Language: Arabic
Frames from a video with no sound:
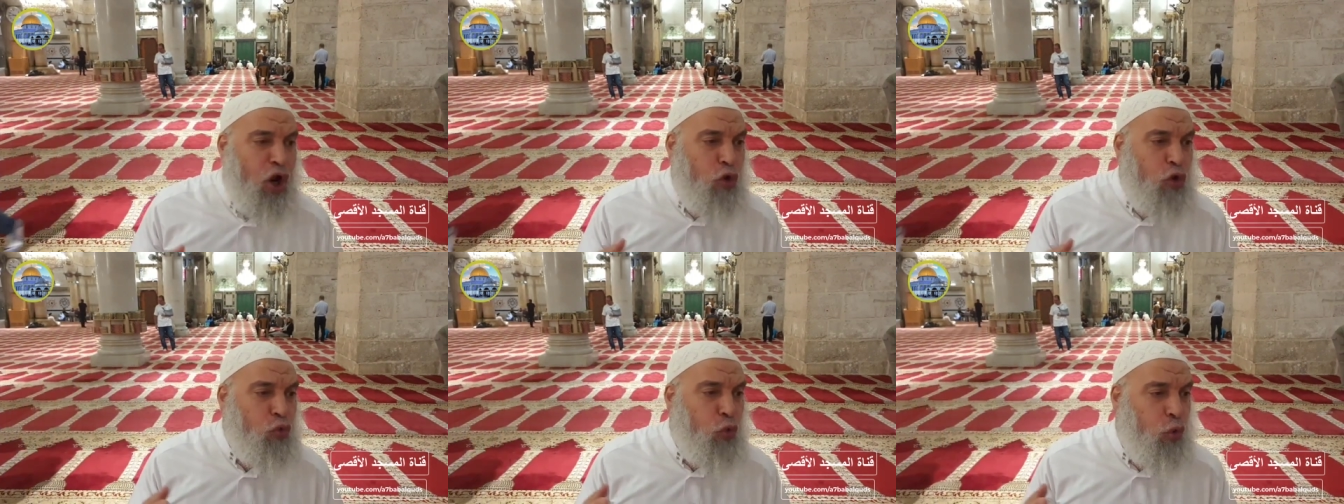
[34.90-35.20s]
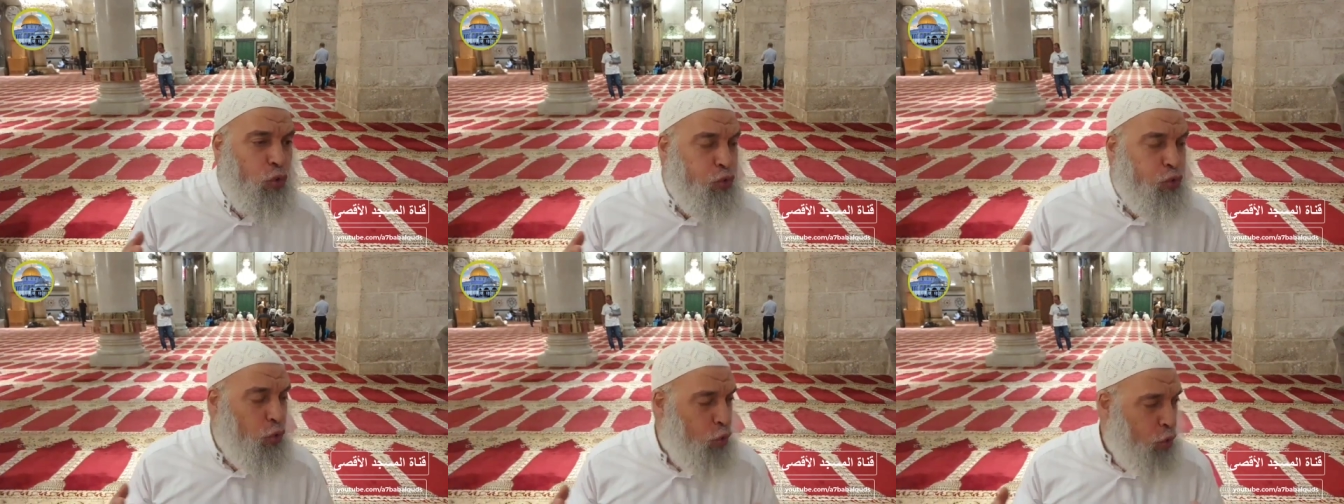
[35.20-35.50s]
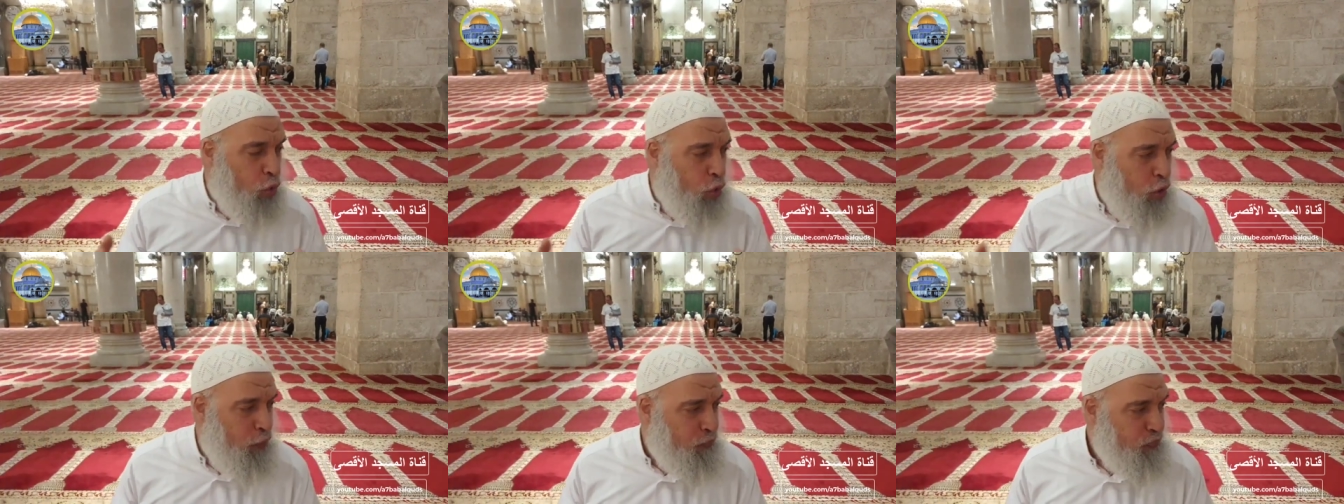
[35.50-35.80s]

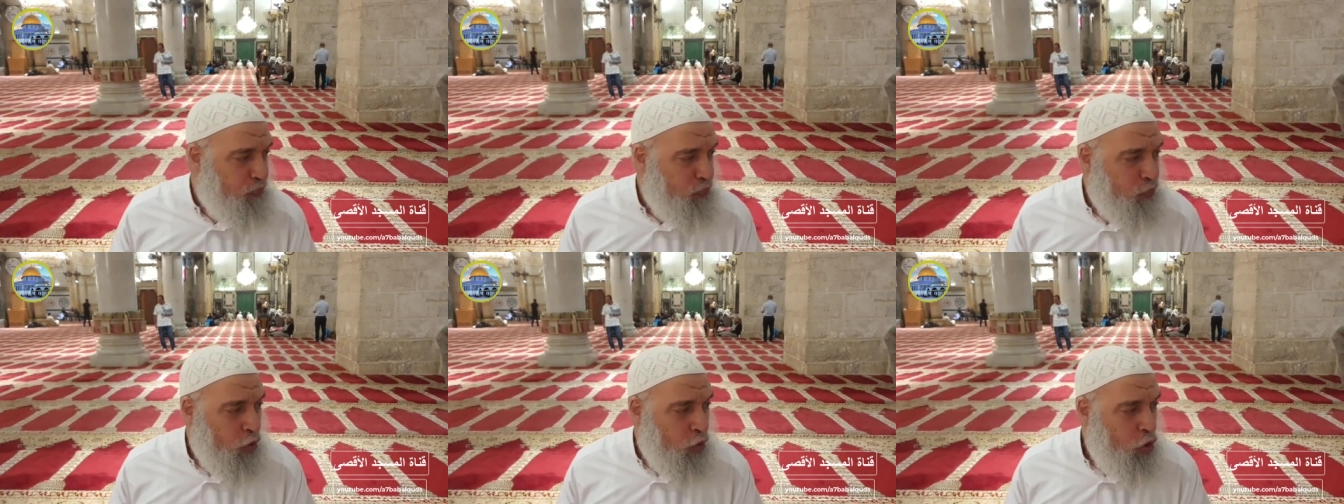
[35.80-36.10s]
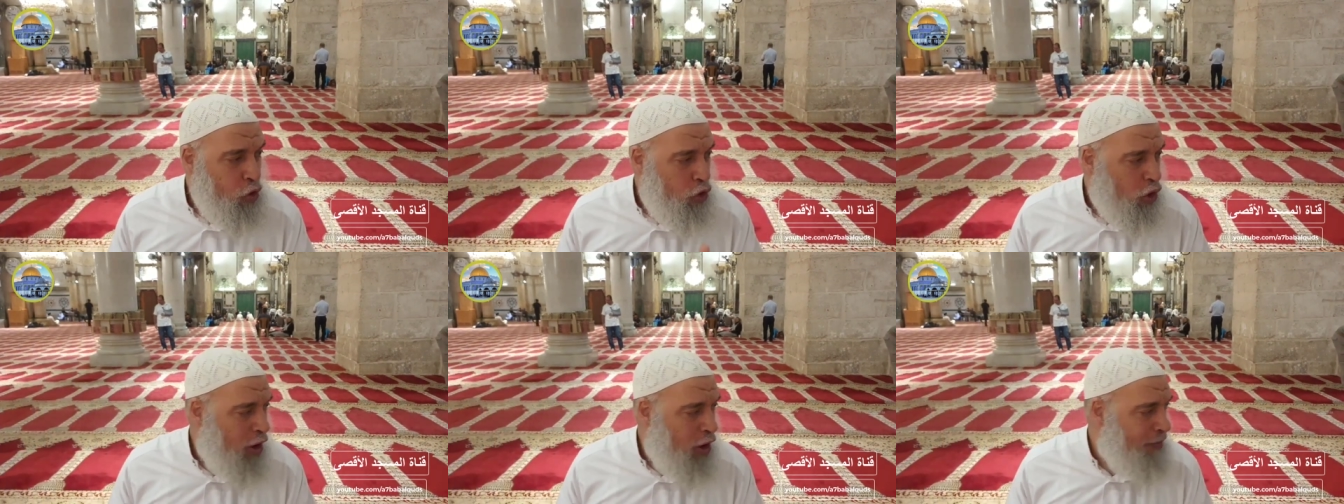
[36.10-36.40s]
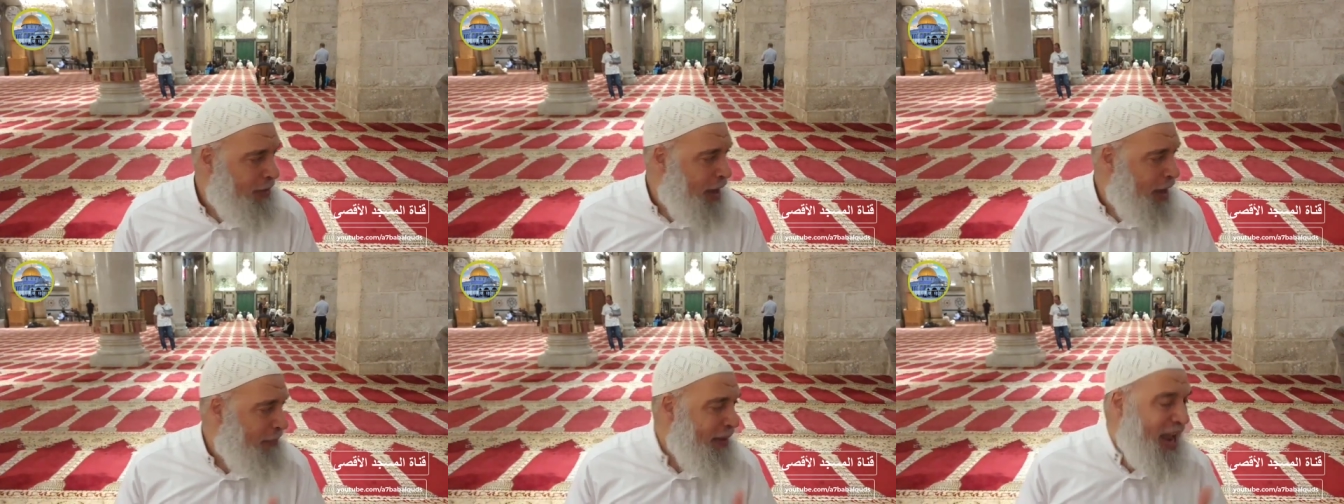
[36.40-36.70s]
الوضوء
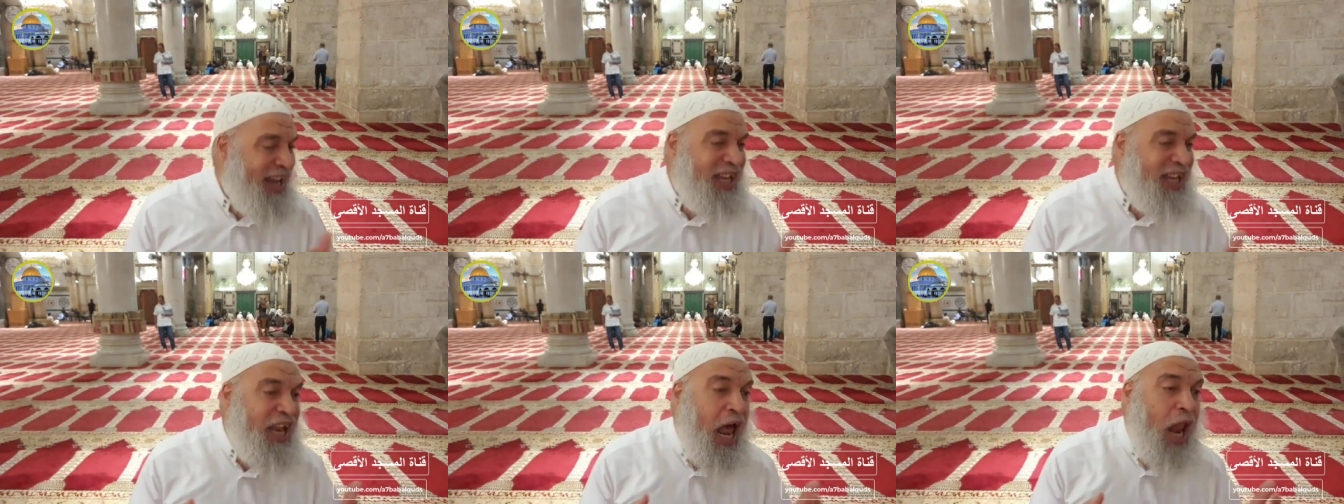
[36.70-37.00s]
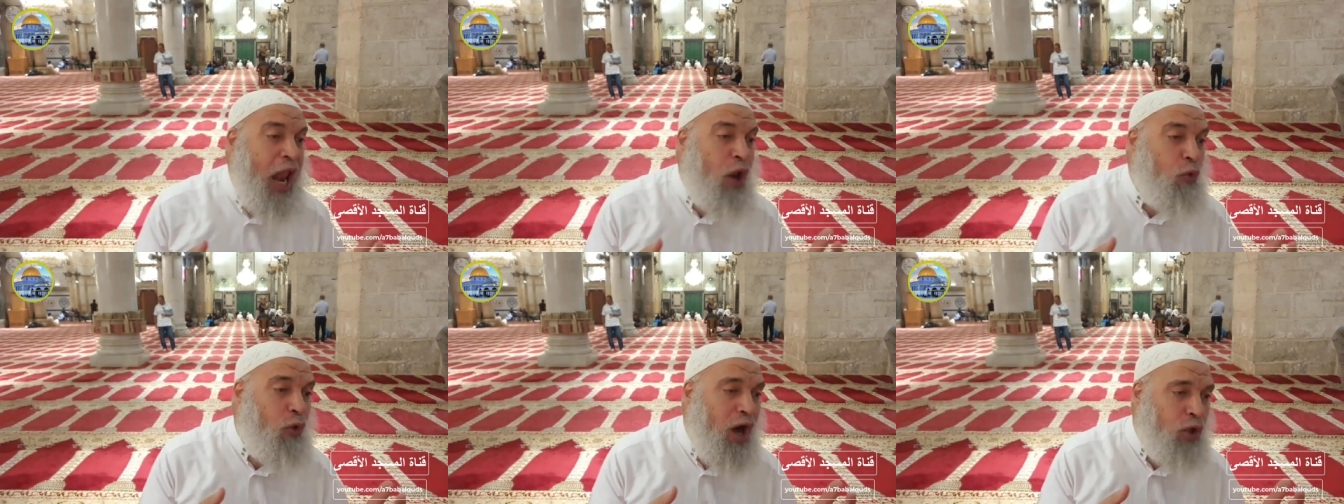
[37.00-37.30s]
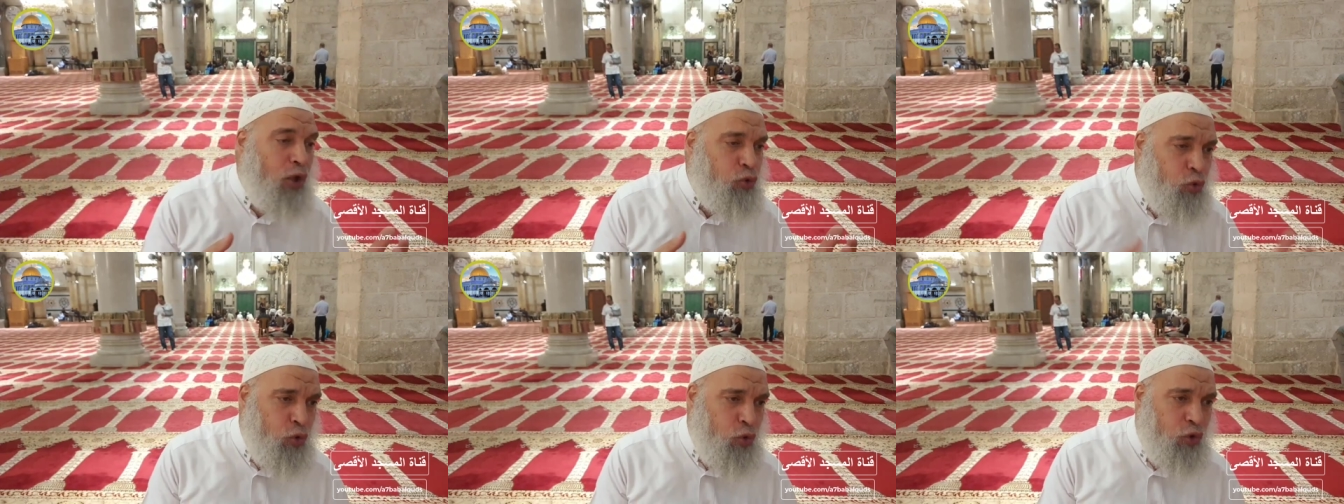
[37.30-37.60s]
وما بين
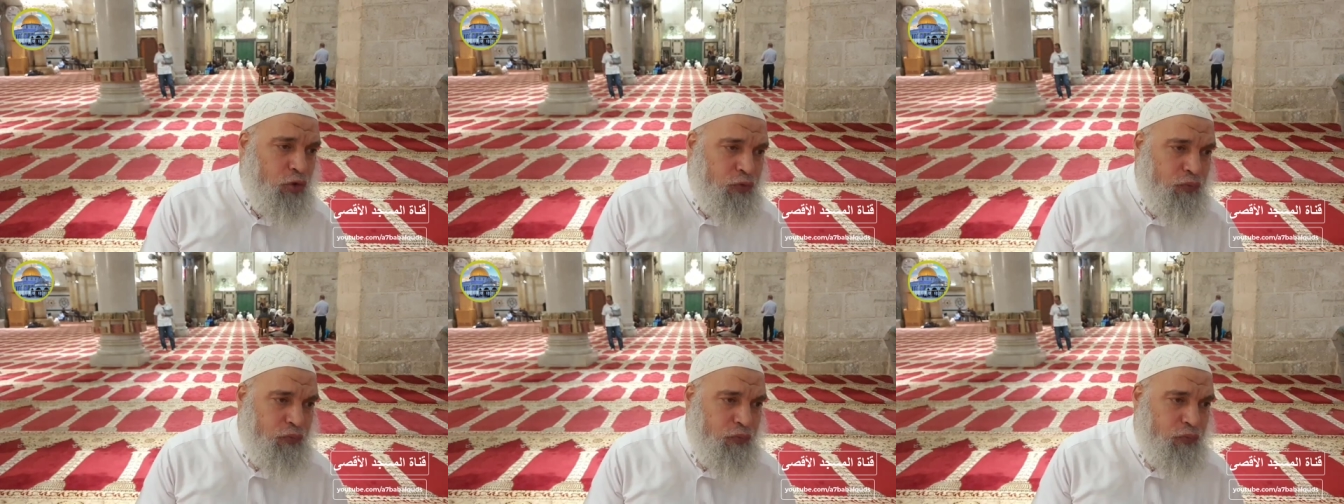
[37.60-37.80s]
الوضوء